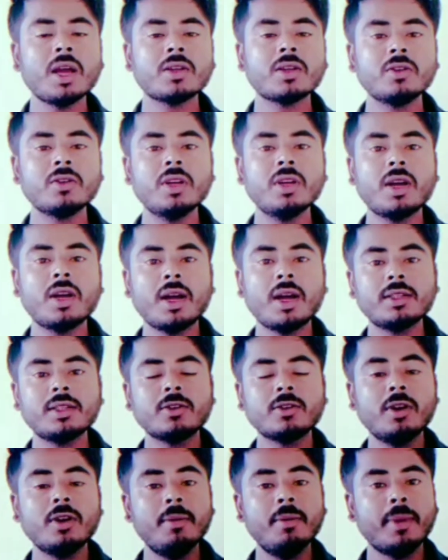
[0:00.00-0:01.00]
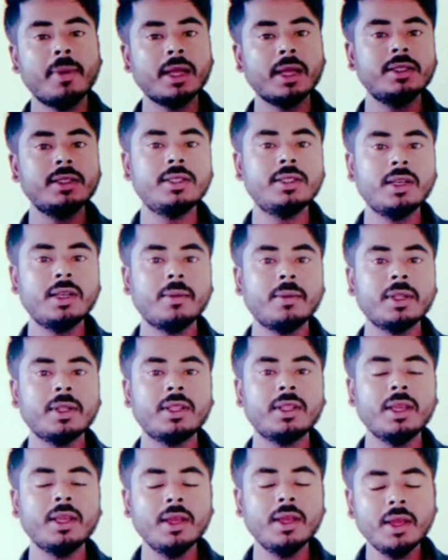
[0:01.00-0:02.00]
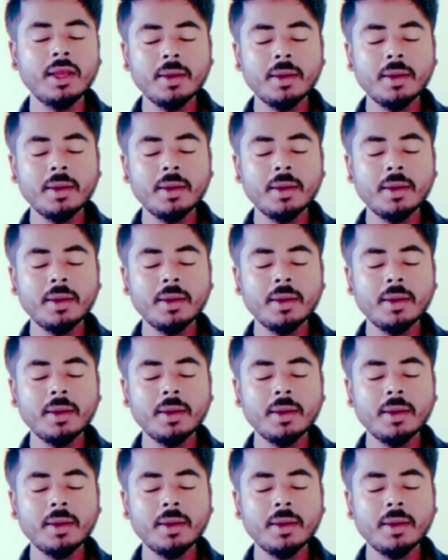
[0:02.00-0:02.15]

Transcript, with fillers: একসঙ্গে কাজ করে বাজি সিনেমাতে